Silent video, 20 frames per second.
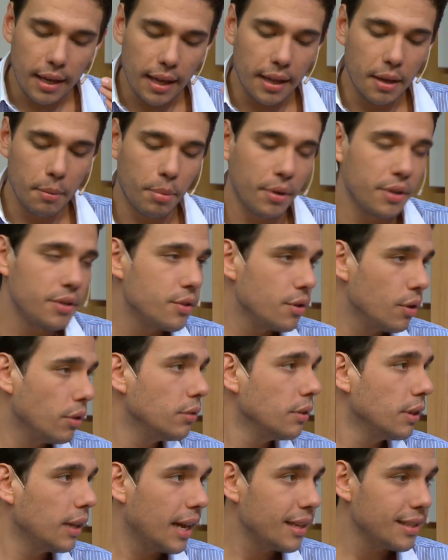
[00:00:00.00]
la
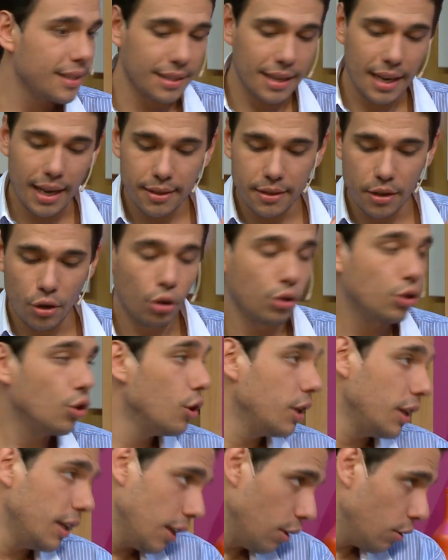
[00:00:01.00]
depresión gracias a la
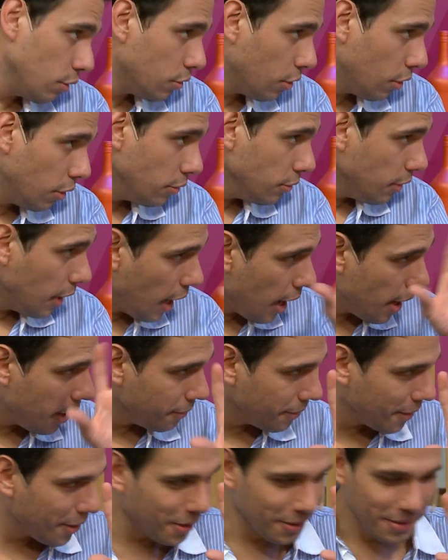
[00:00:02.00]
serotonina, doctor.
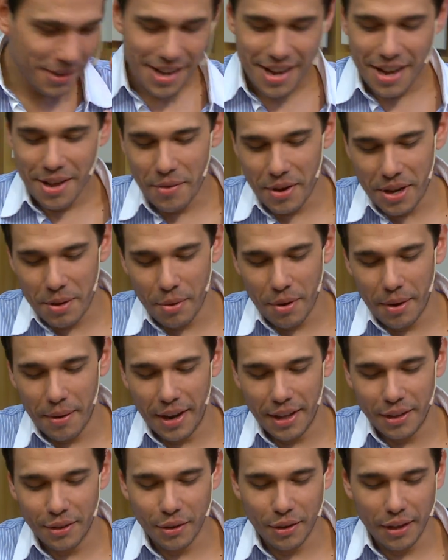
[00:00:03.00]
Venimos
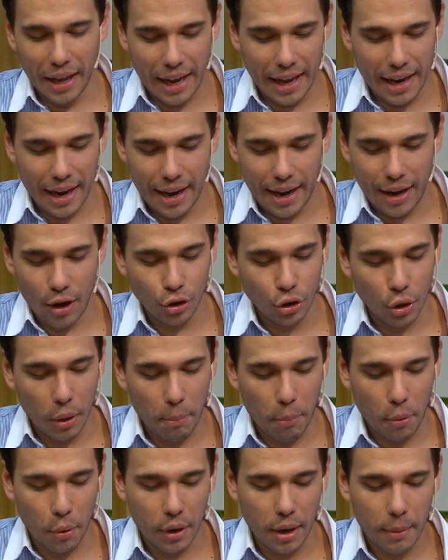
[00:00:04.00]
hablando en, otros
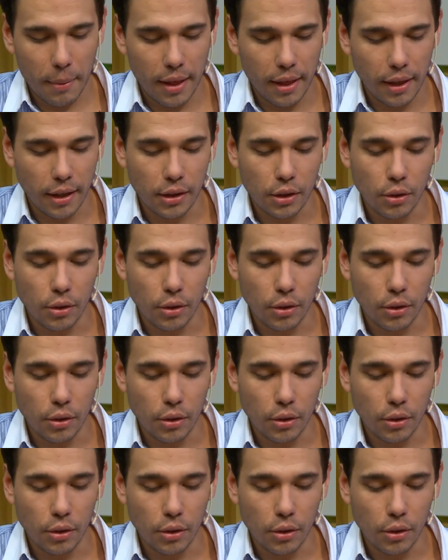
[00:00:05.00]
programas de Todo,